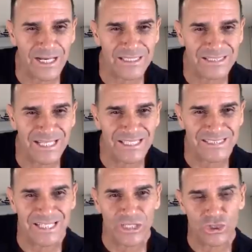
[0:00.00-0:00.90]
hacia el
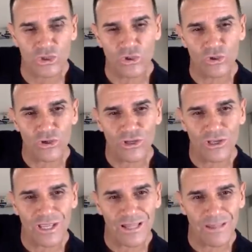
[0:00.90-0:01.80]
sector
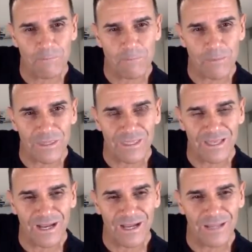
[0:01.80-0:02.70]
que le
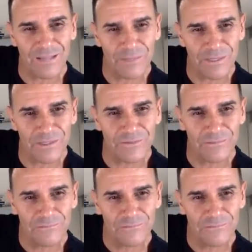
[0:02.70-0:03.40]
impedía el vidrio.